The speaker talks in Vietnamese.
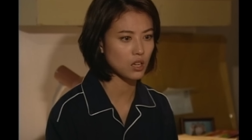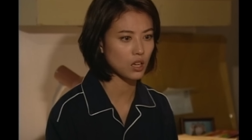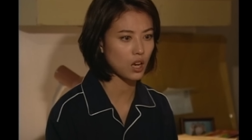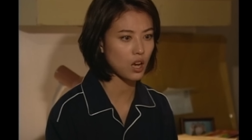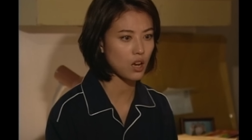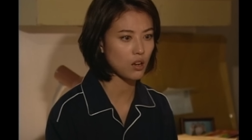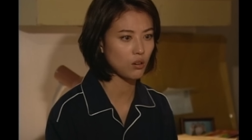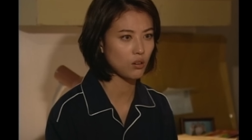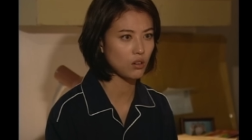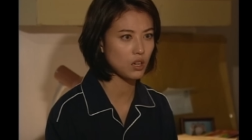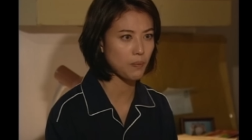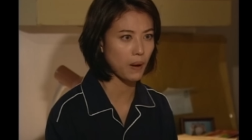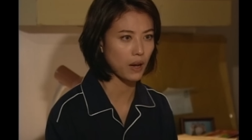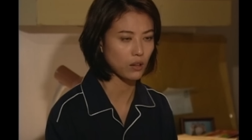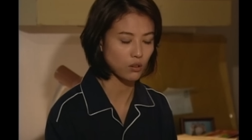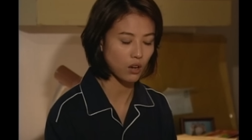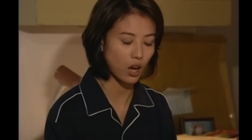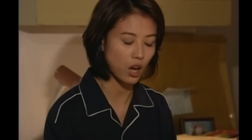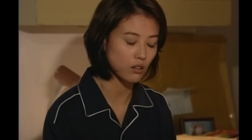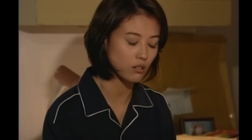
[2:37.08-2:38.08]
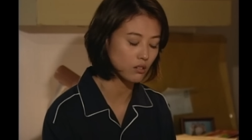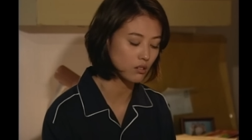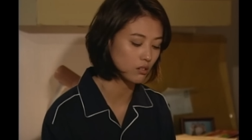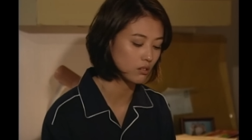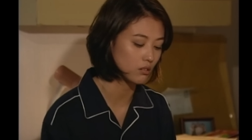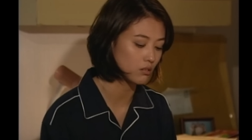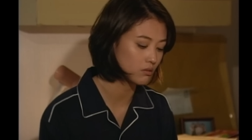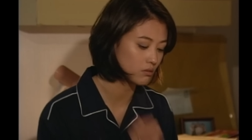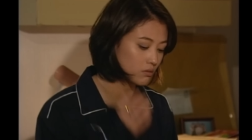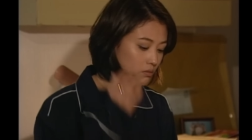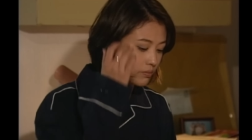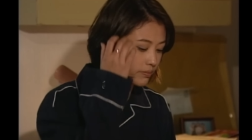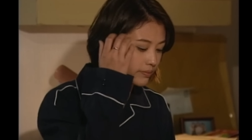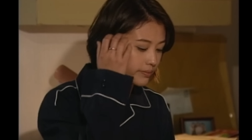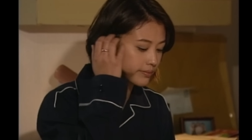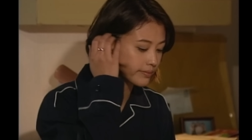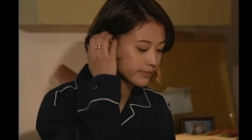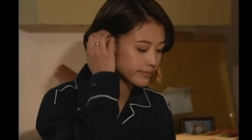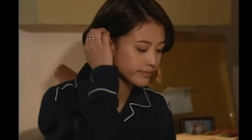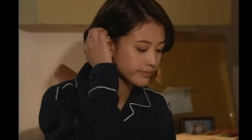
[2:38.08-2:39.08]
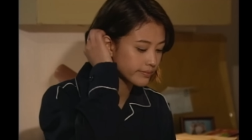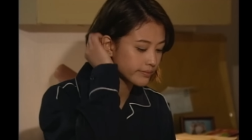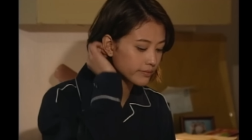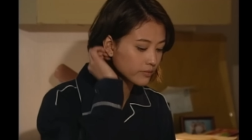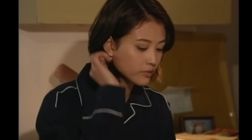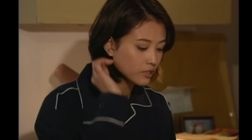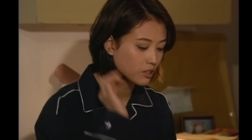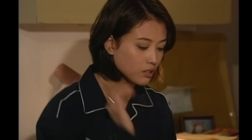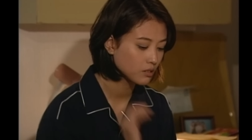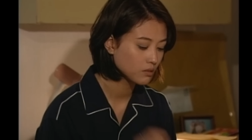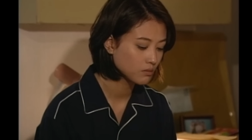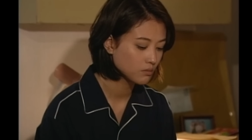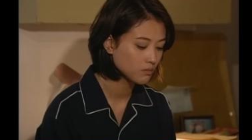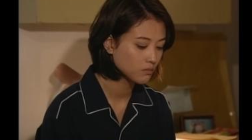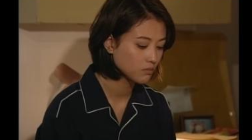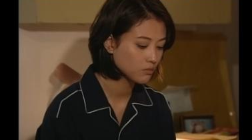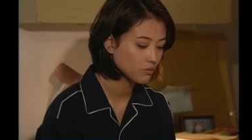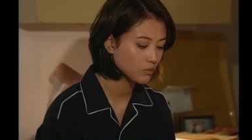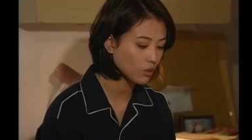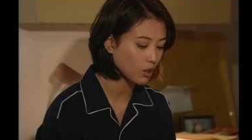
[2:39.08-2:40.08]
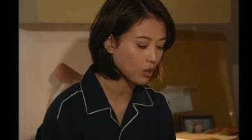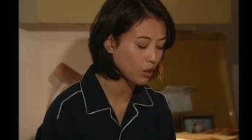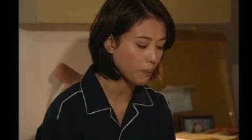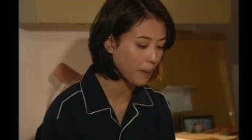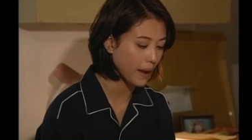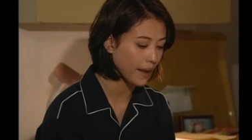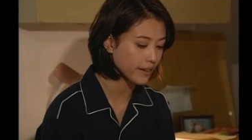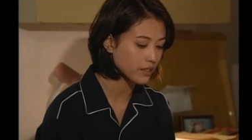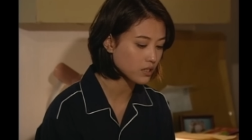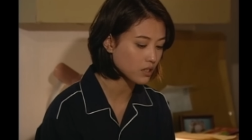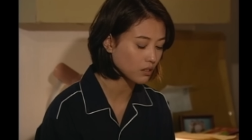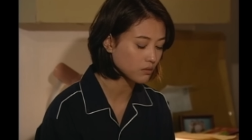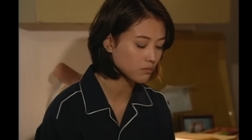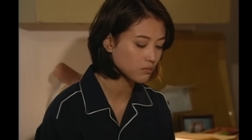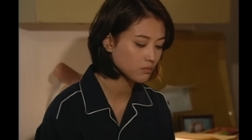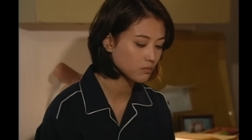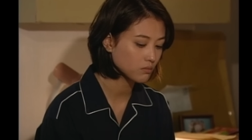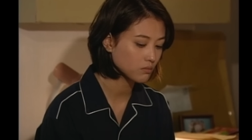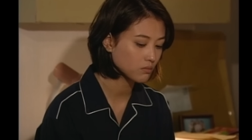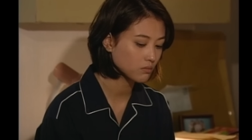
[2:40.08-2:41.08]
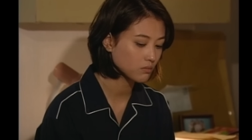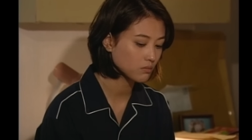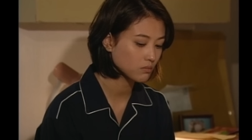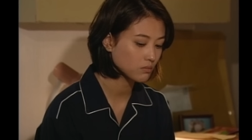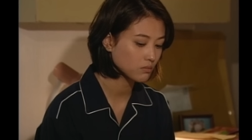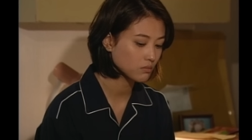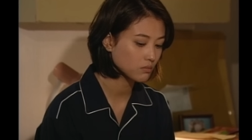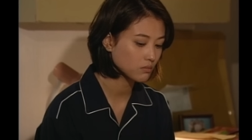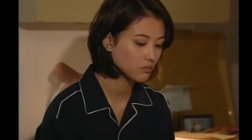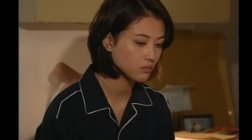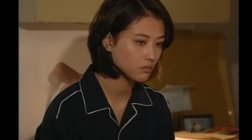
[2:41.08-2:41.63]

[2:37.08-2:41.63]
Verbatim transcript: Dạo này nhà họ trình của mình thì là xấu số Có lẽ phải đi cúng Bồ Tát